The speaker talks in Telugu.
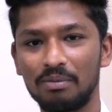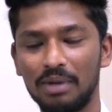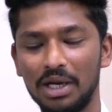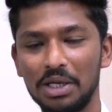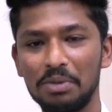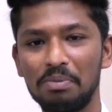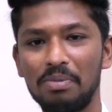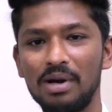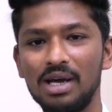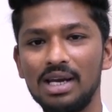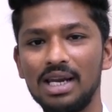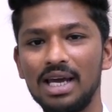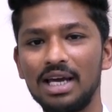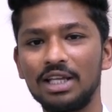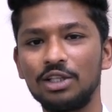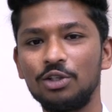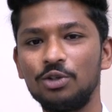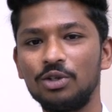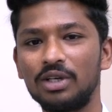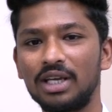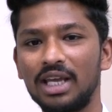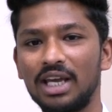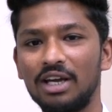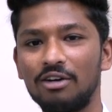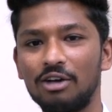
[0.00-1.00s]
మహిపాల్
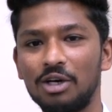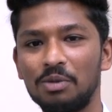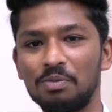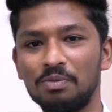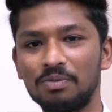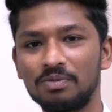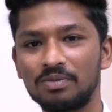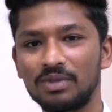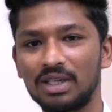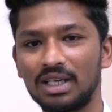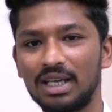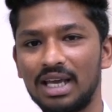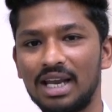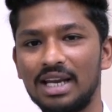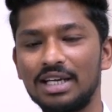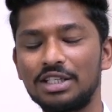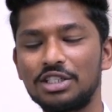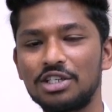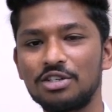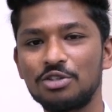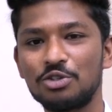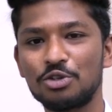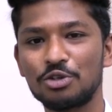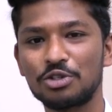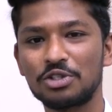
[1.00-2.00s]
యాదవ్ కేవలం
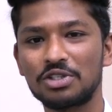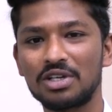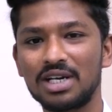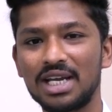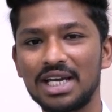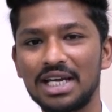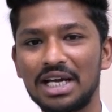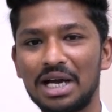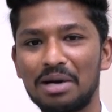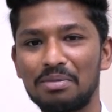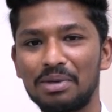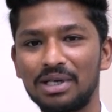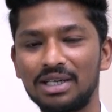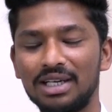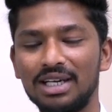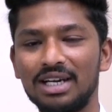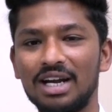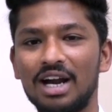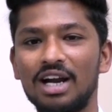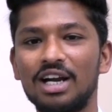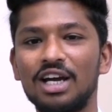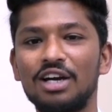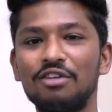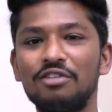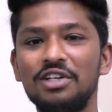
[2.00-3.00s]
ఎలక్షన్స్ వస్తున్నాయి కాబట్టి
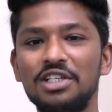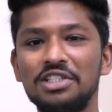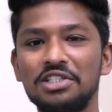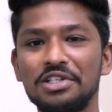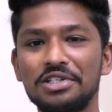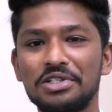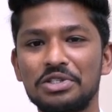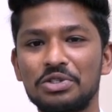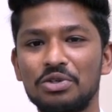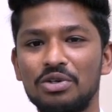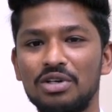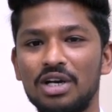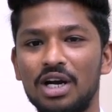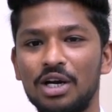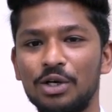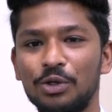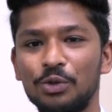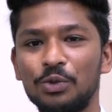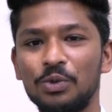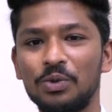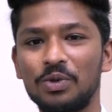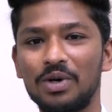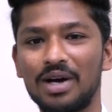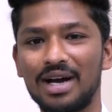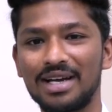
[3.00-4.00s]
హడావిడి
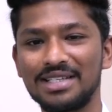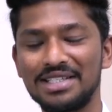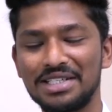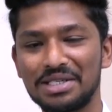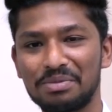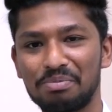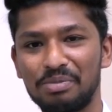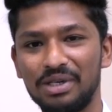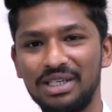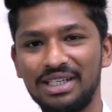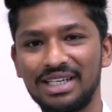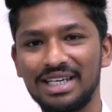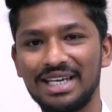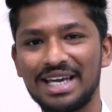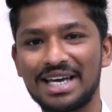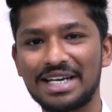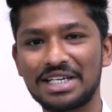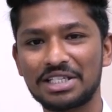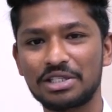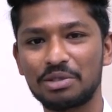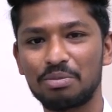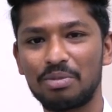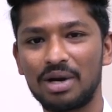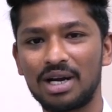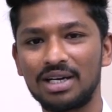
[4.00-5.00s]
చేస్తున్నాడు అని చెప్పి
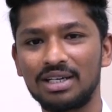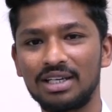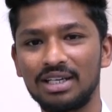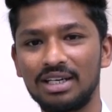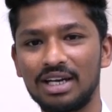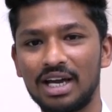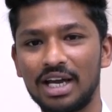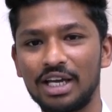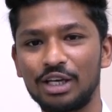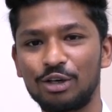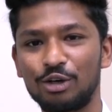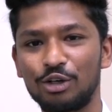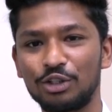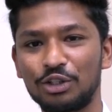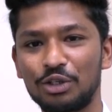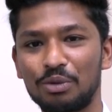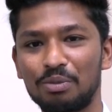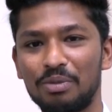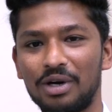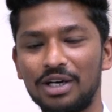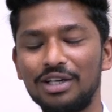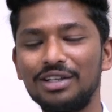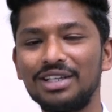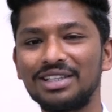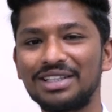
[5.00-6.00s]
టీఆర్ఎస్ పార్టీ నాయకులతో
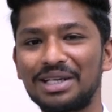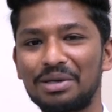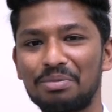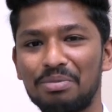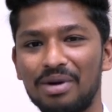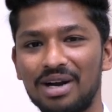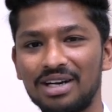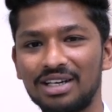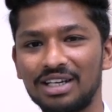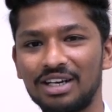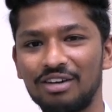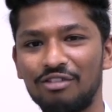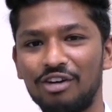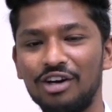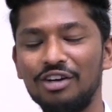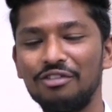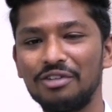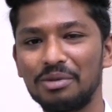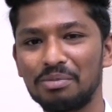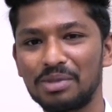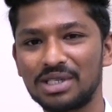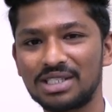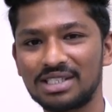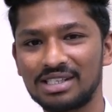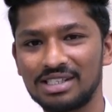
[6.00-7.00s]
పాటు ఇతర పార్టీల వాళ్ళు
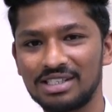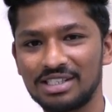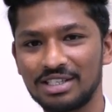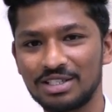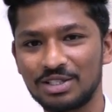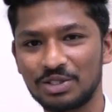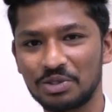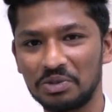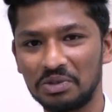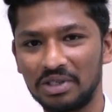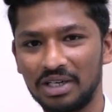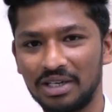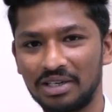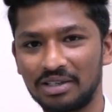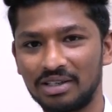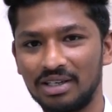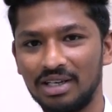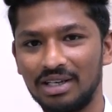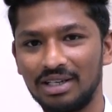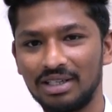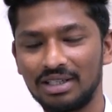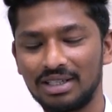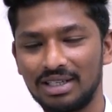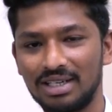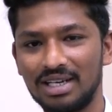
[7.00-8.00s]
విమర్శలు చేస్తున్నారు
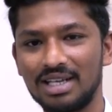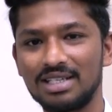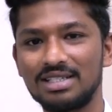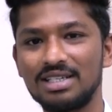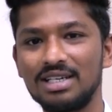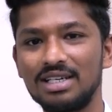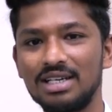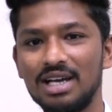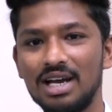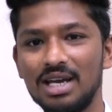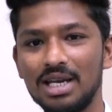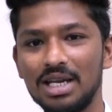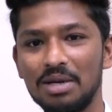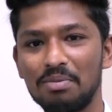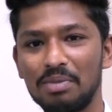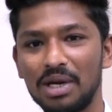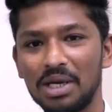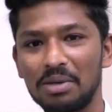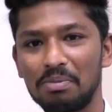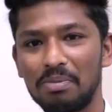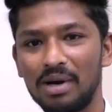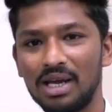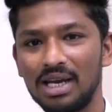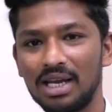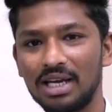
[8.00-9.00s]
నిజంగానే
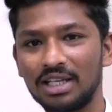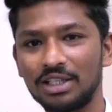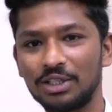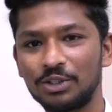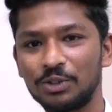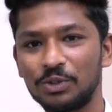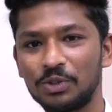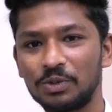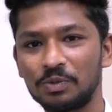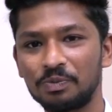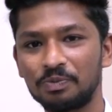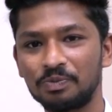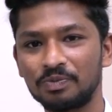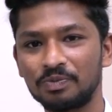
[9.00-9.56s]
మహిపాల్ యాదవ్